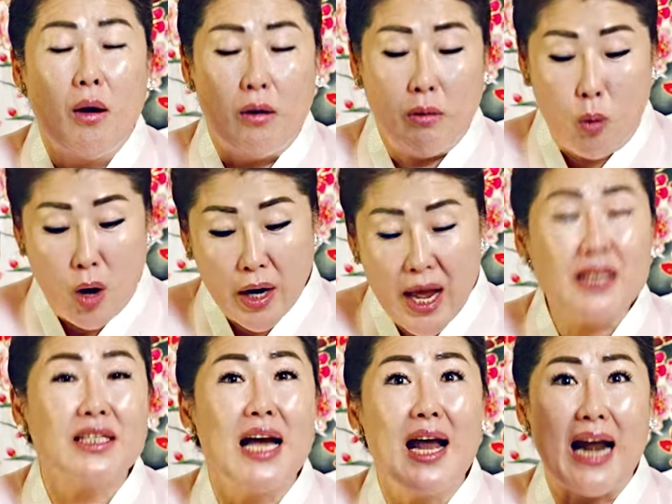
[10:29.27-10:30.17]
어, 워낙
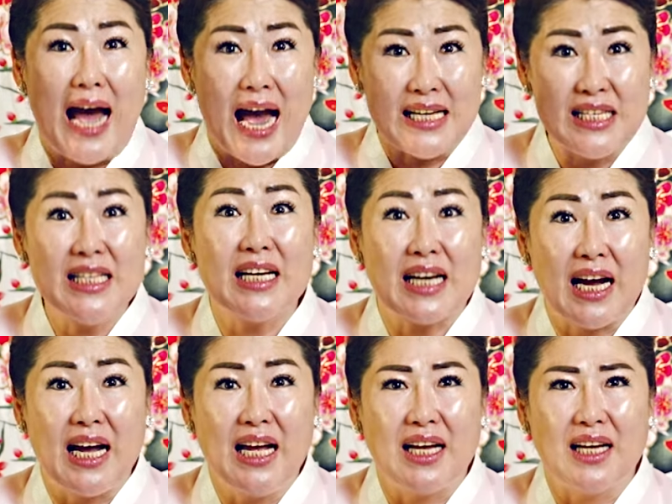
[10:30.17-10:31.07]
잘
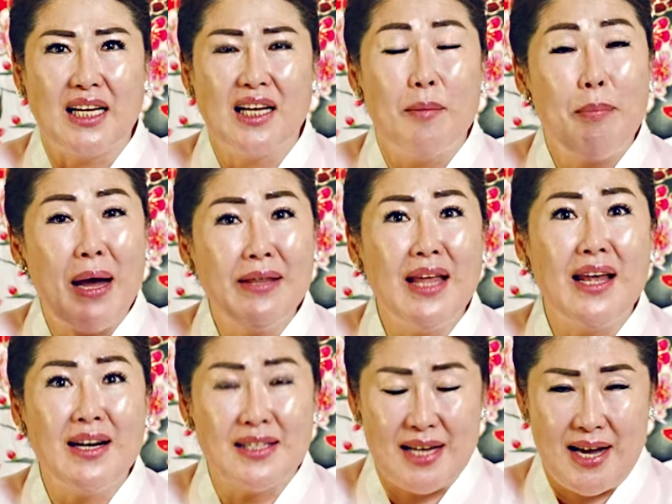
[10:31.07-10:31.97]
아시니까
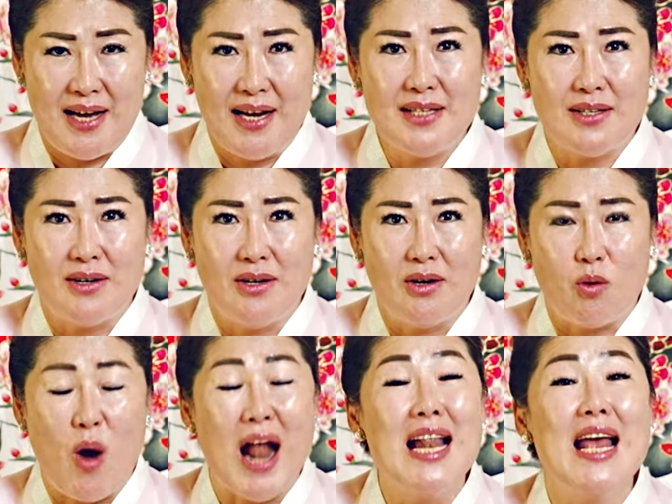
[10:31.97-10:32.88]
판단을 잘해서
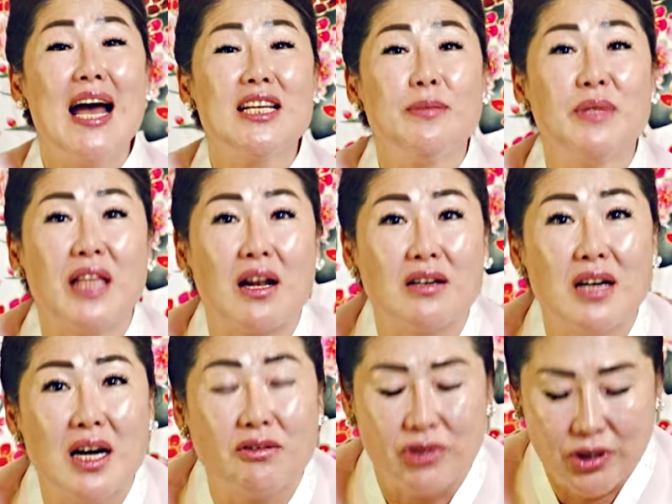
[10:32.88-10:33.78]
관리하시면 될 것
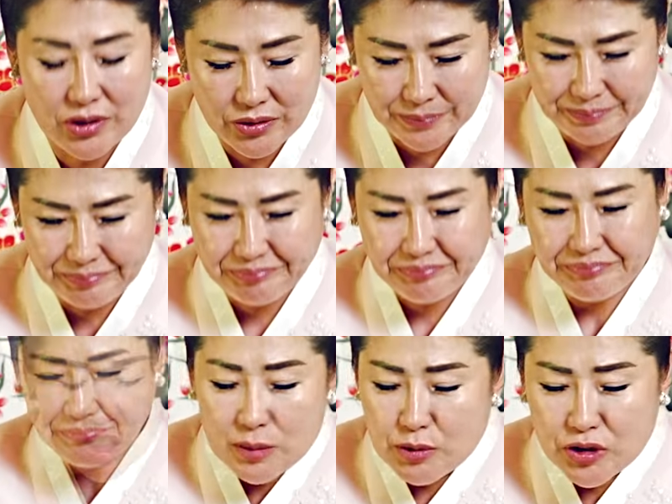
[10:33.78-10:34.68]
같고요.
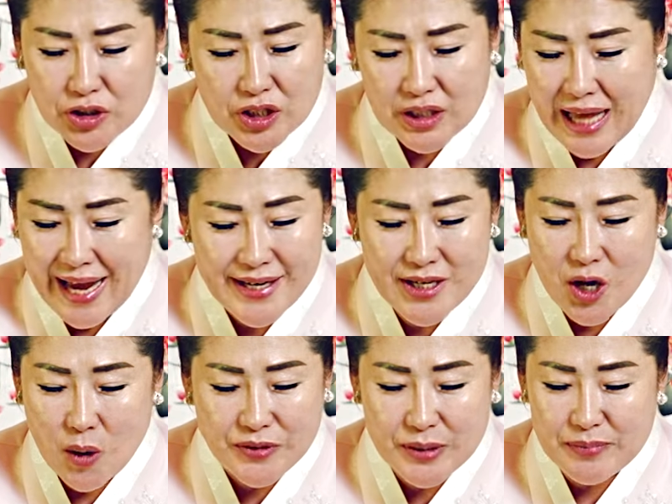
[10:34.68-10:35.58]
이분들은 다른 거
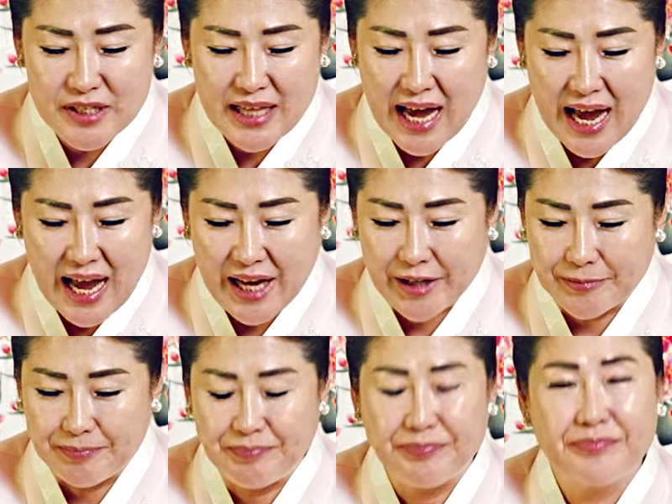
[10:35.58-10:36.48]
없습니다.
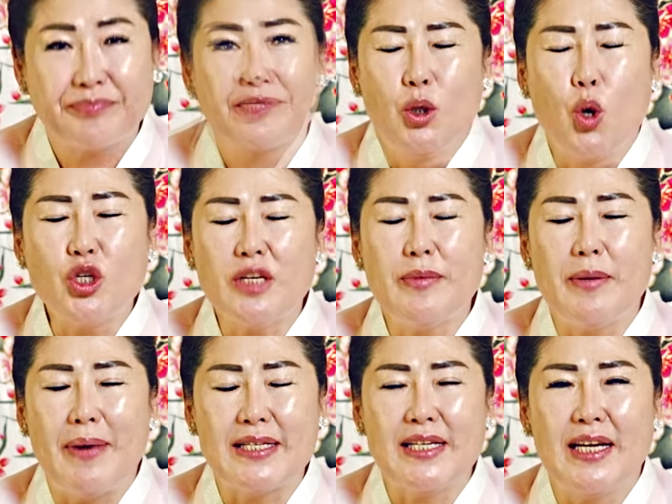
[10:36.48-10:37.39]
욕심이
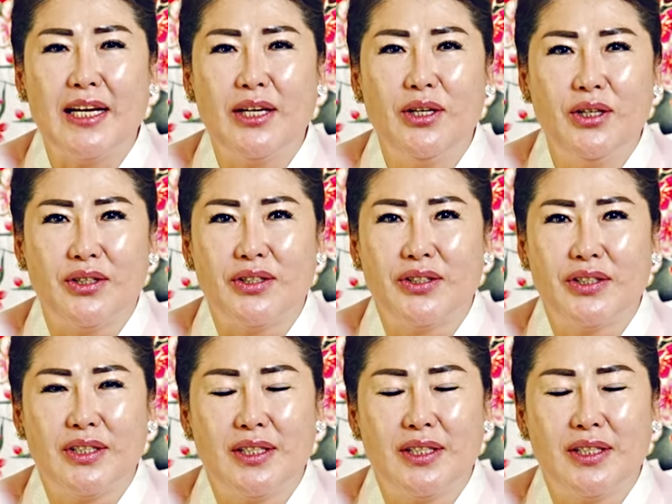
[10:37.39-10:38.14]
많잖아요.